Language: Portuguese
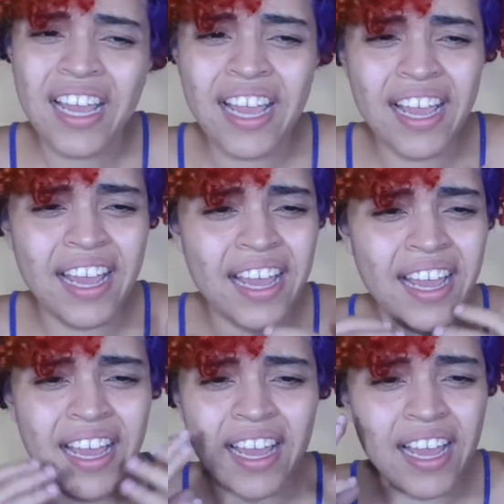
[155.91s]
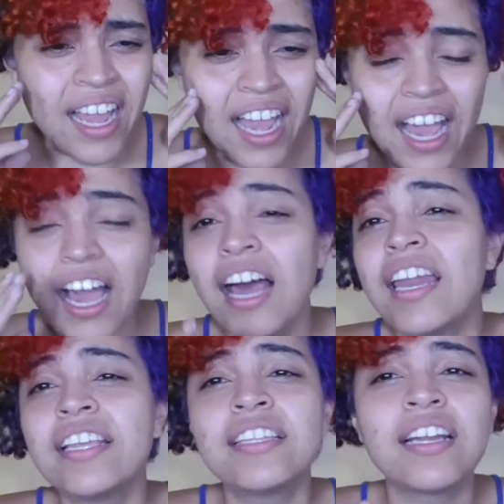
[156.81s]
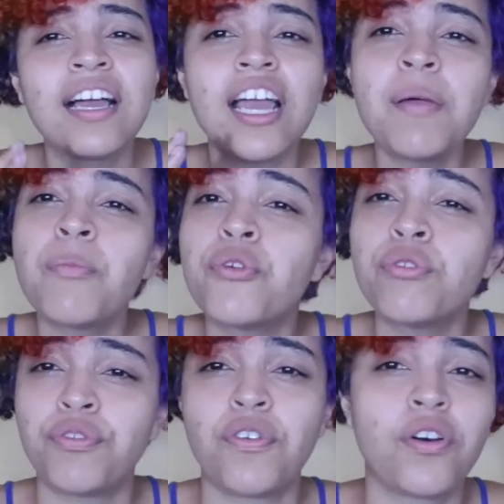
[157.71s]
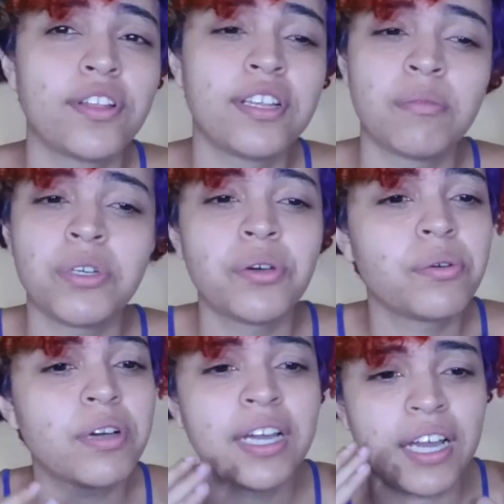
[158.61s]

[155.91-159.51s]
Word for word: É, a letra é muito foda, meu.